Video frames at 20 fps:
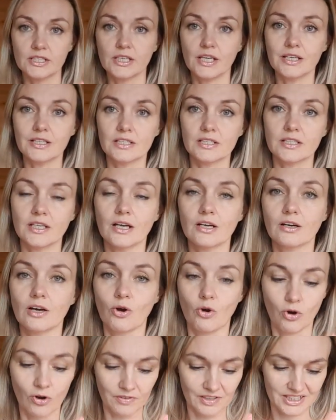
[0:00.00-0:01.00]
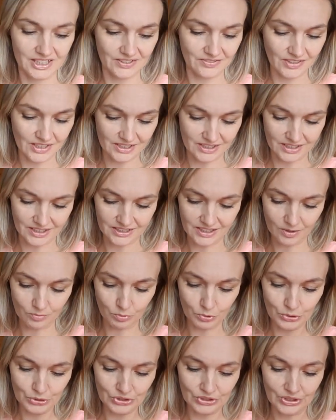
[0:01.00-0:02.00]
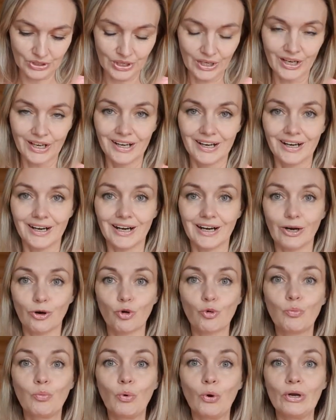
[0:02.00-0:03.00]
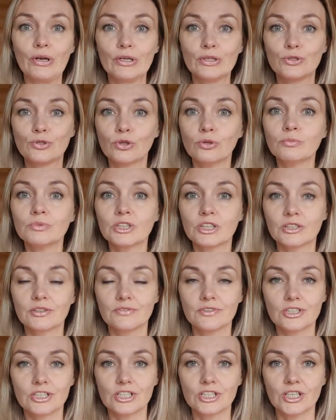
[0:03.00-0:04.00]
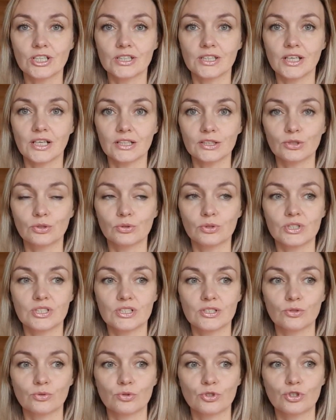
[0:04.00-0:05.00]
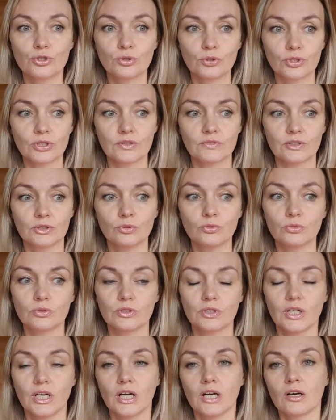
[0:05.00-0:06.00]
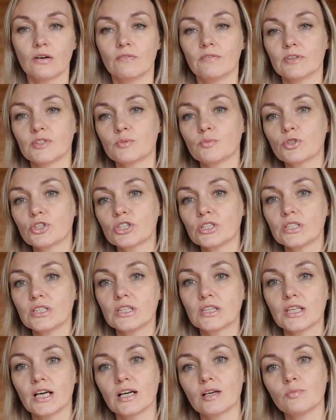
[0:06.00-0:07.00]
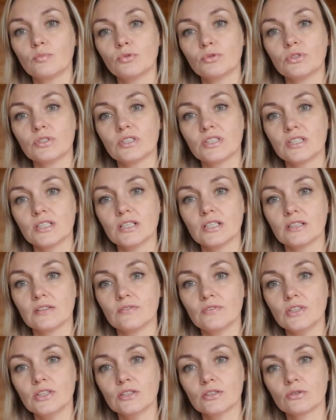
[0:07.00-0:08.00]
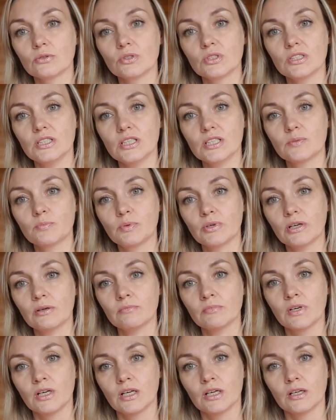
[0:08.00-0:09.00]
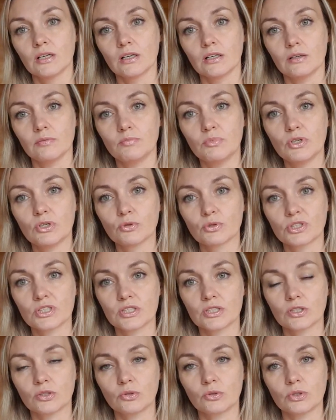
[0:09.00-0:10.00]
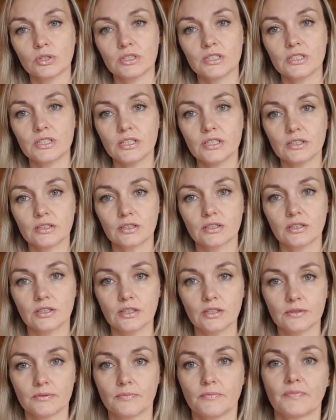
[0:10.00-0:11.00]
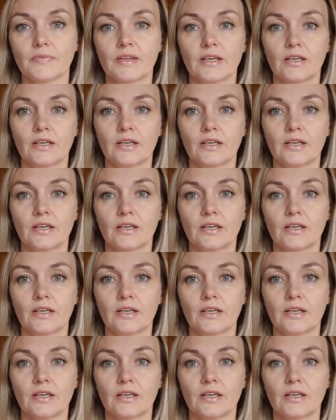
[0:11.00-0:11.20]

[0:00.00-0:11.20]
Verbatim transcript: Я не знаю, какого цвета она будет а, у более темных вещей, да, то есть у черного, ну, возможно, не так будет сильно видно, но здесь прям а, белесый такой оттенок, и